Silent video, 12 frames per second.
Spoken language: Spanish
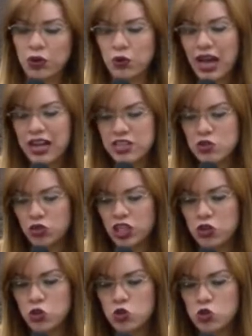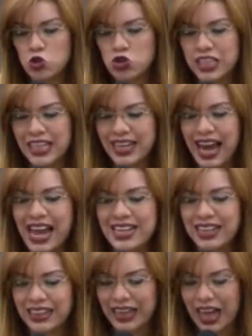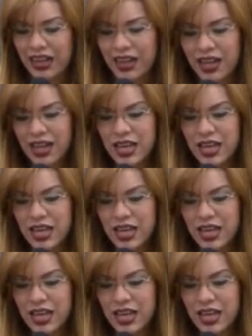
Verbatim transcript: pero es allí donde Dios nos quiere alertar